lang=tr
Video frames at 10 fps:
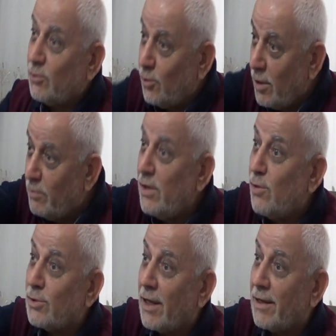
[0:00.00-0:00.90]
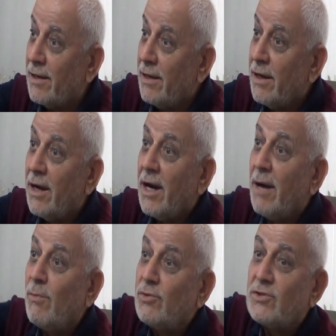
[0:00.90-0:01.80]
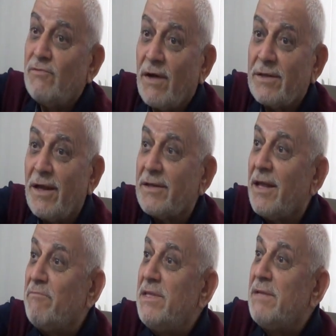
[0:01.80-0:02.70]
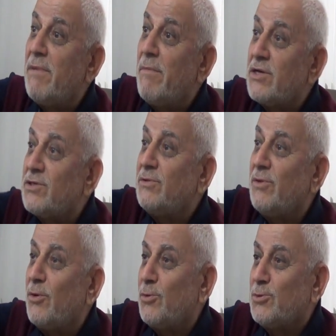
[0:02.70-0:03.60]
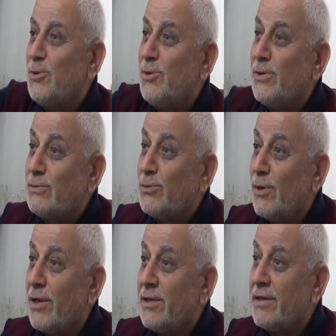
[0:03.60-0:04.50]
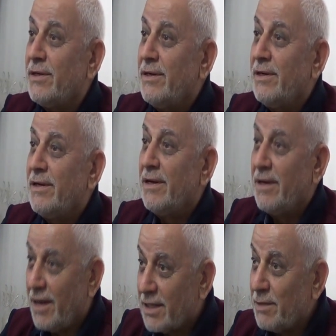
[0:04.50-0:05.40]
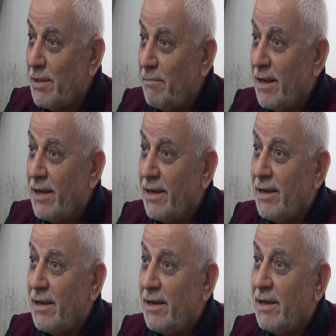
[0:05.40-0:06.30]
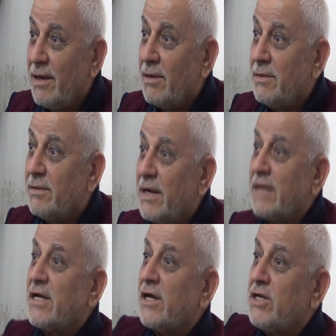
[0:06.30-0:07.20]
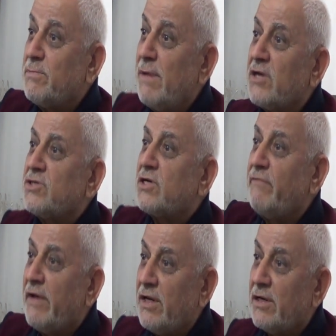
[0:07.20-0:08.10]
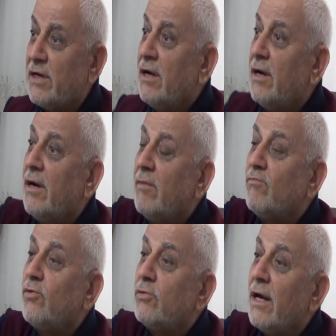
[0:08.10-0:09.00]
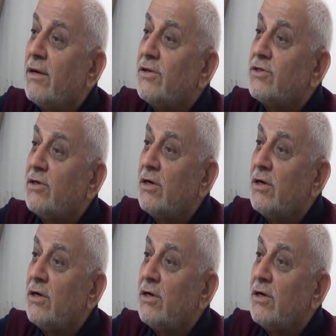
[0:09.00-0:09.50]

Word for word: biliyor buradan. Ama bu sıfatlardan bildirmemek için örtücünün kullanır. Evet. Anlatabildim mi? Evet. Rezak ismiyle rızık verir. Buradan rızıkı